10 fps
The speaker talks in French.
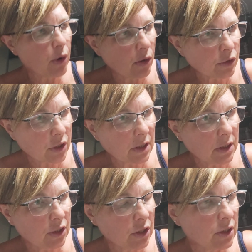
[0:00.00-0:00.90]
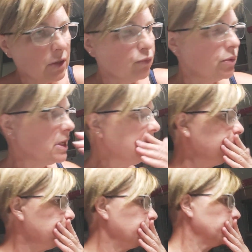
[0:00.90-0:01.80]
blancs j'ai dit oui
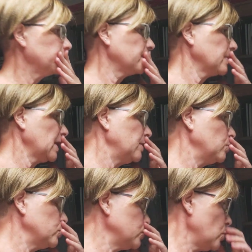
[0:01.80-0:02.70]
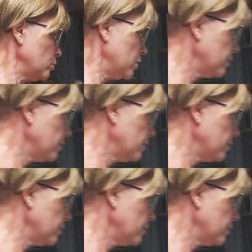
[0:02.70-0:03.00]
me semble.